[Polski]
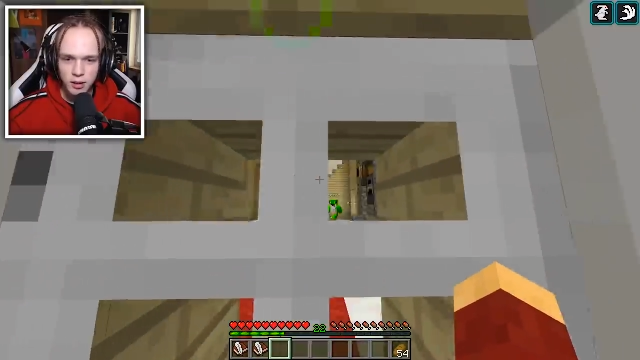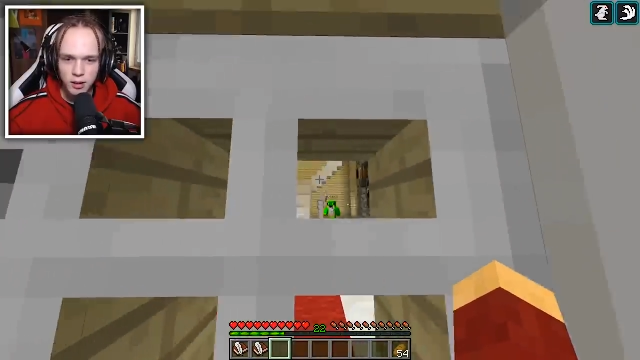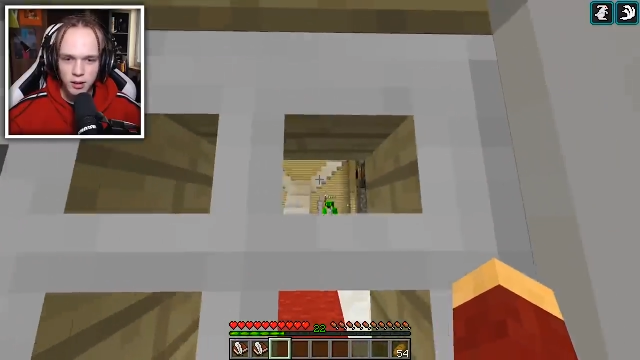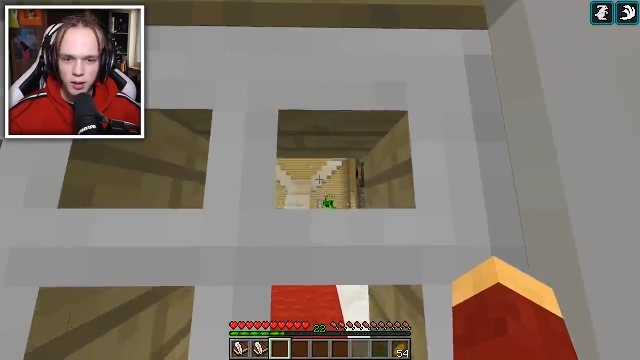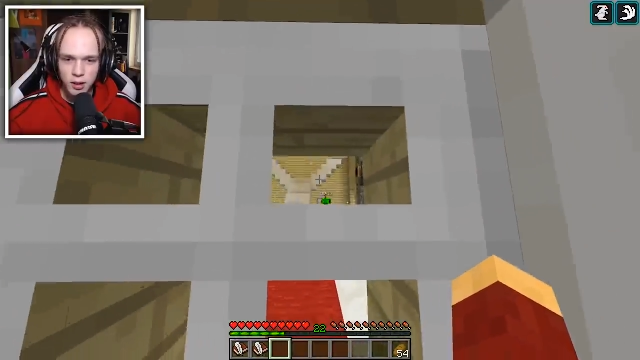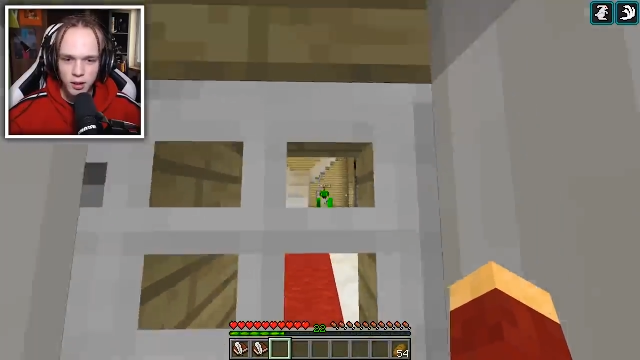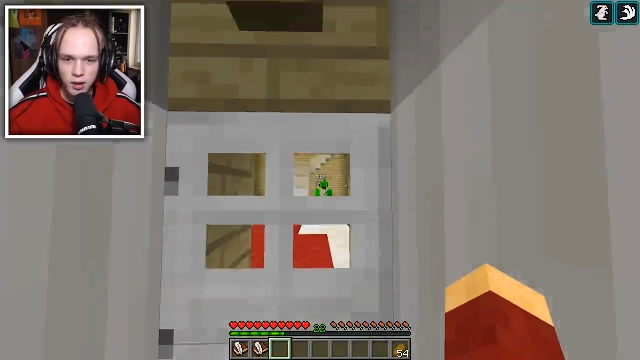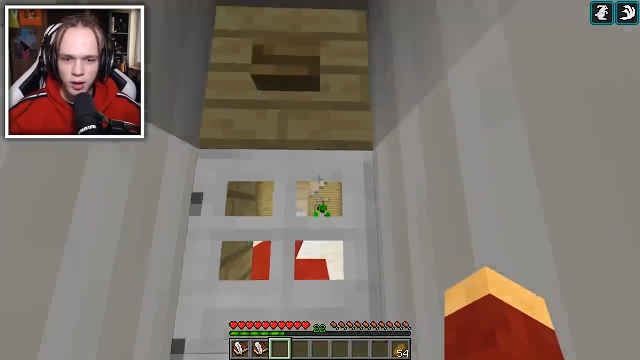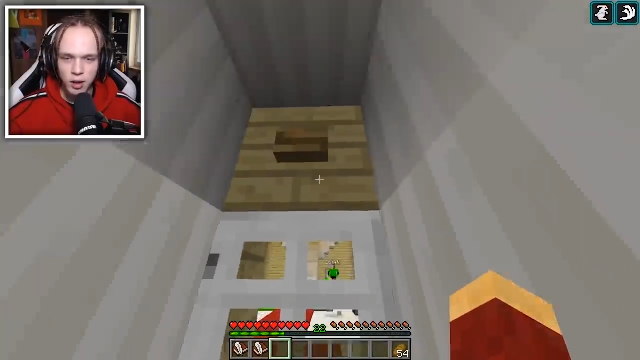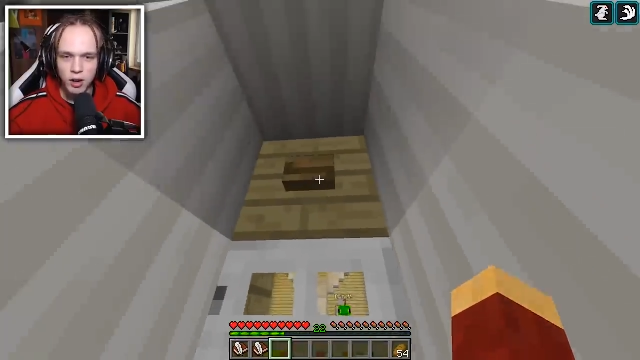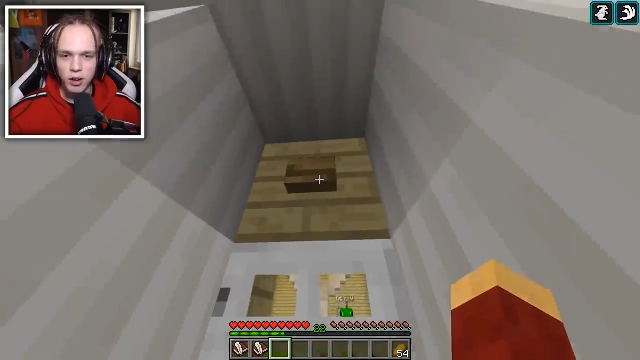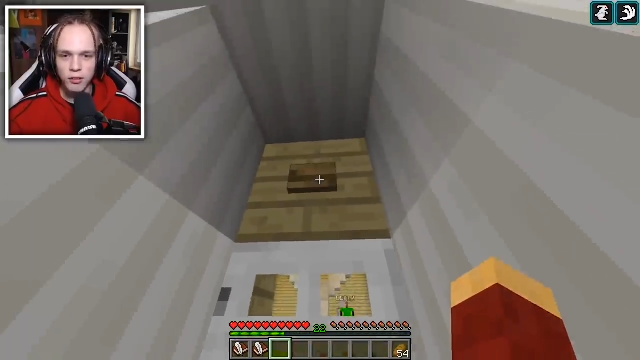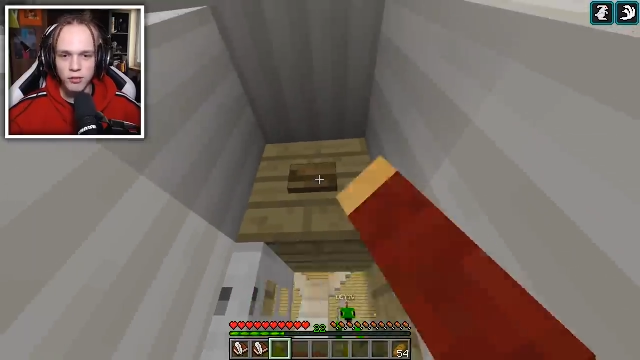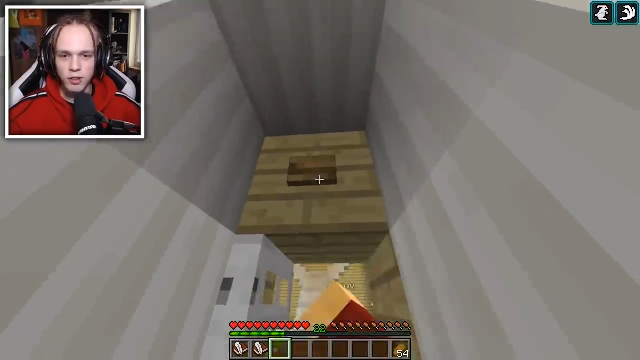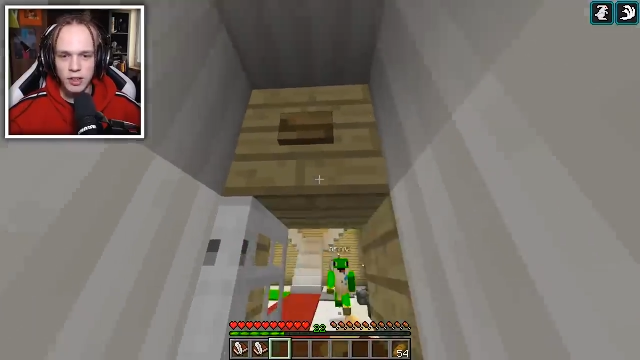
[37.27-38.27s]
dzień
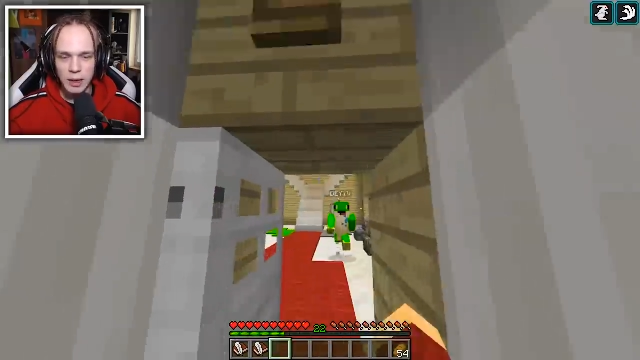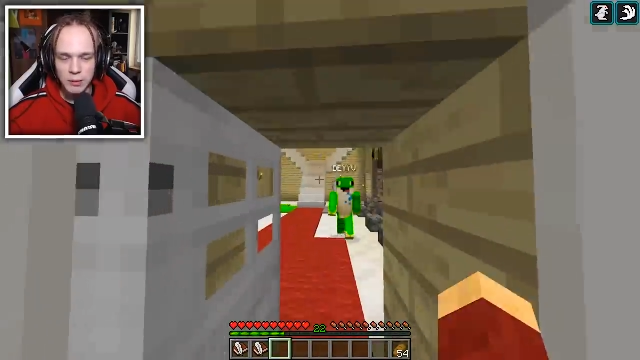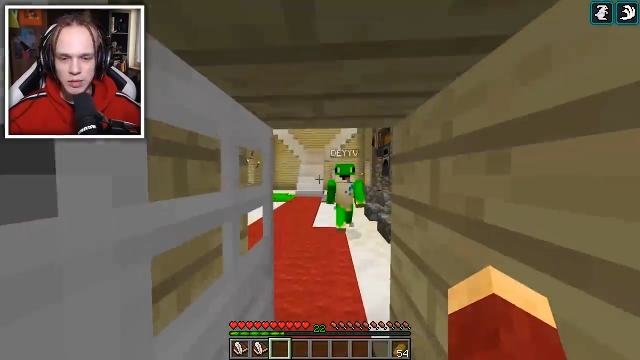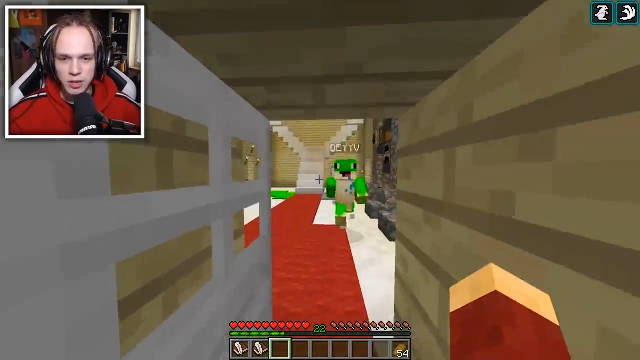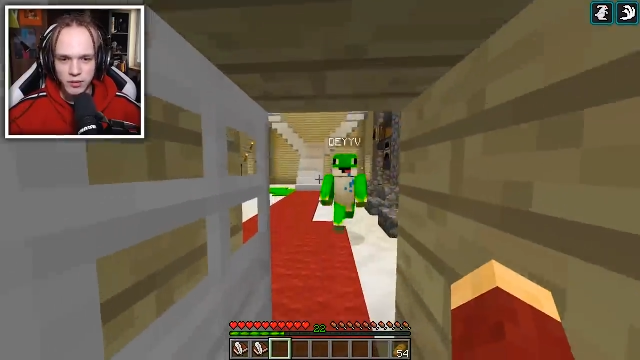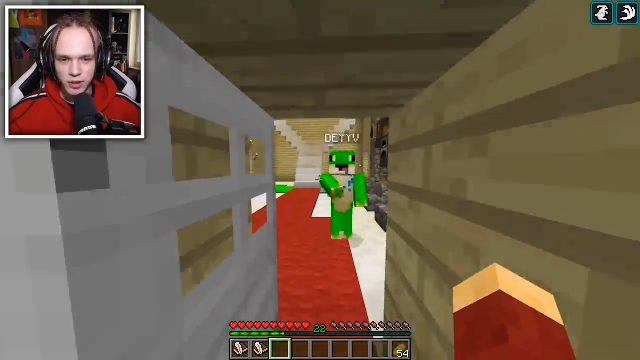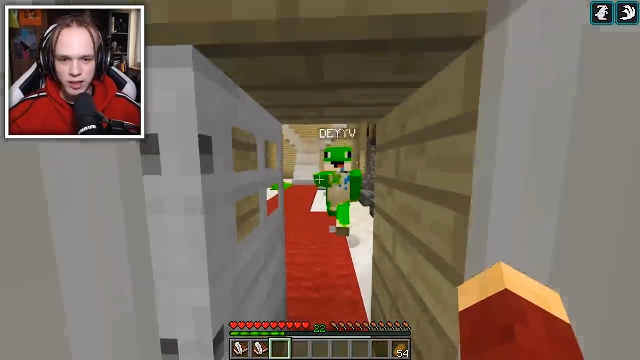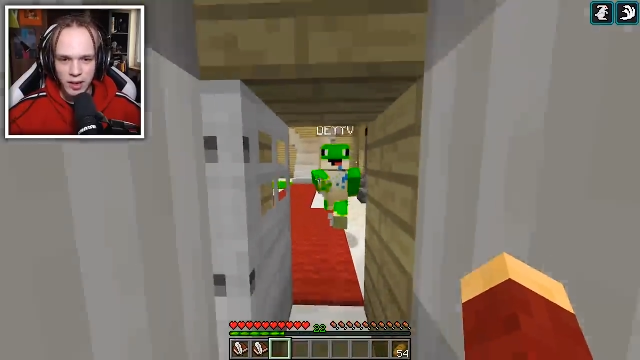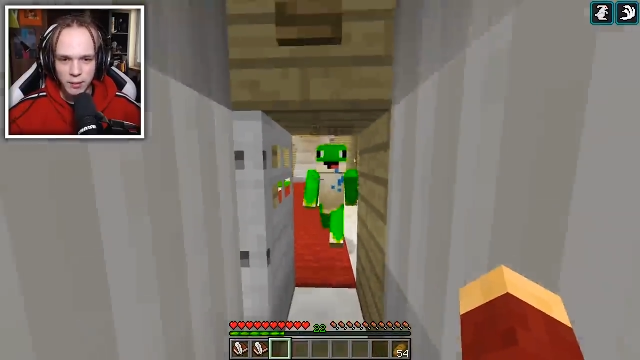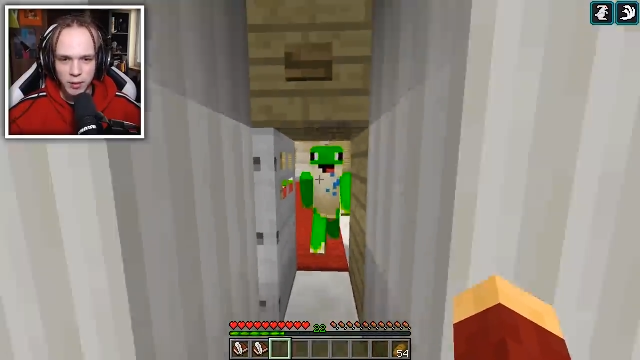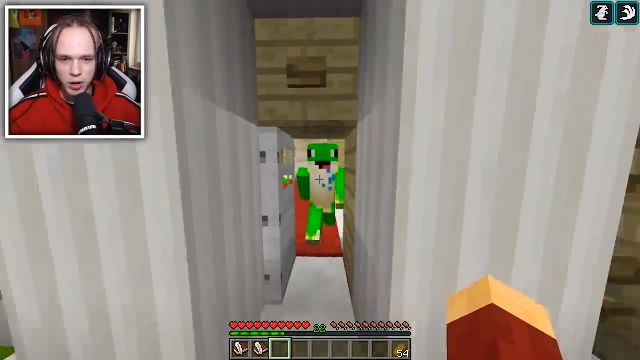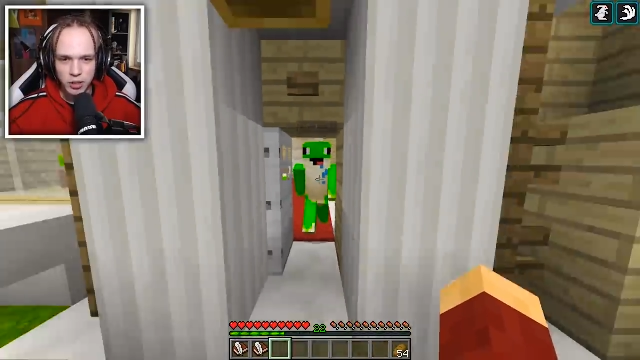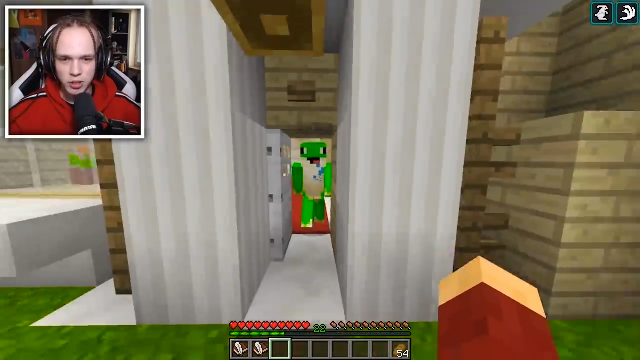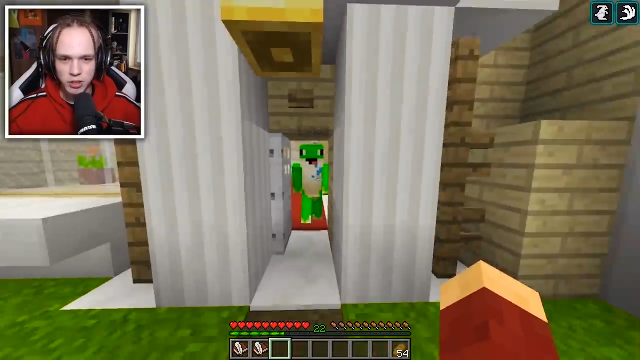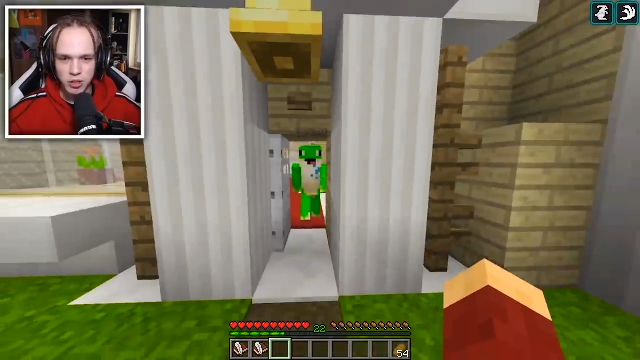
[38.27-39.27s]
o, witam doberek. cię, witam,
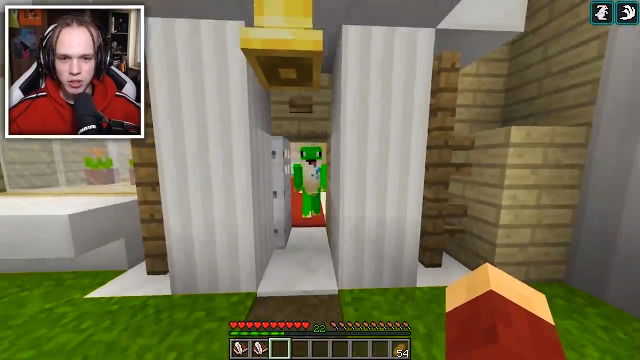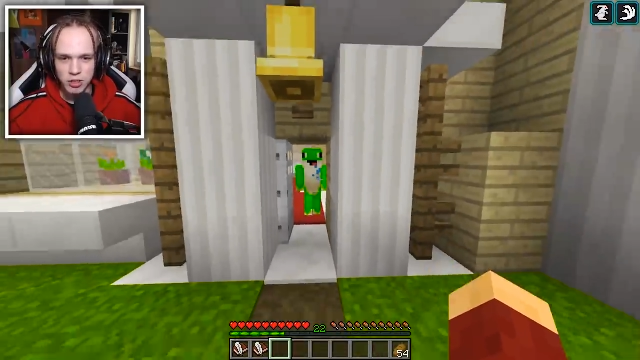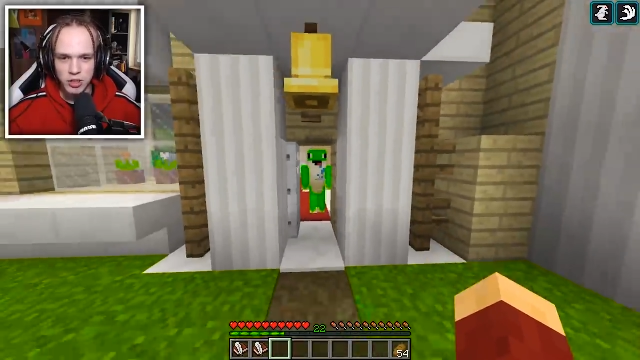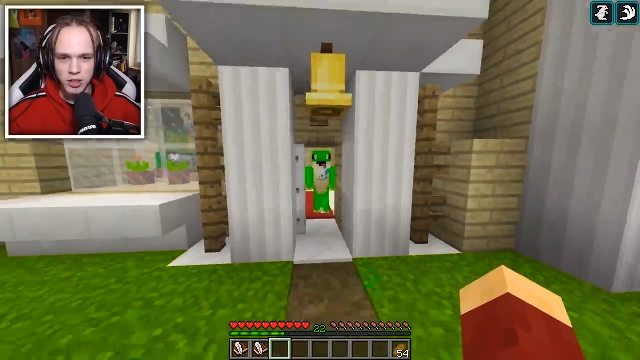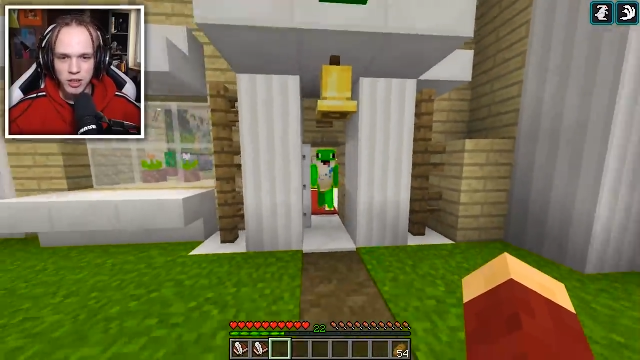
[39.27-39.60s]
chodź, chodź, chodź.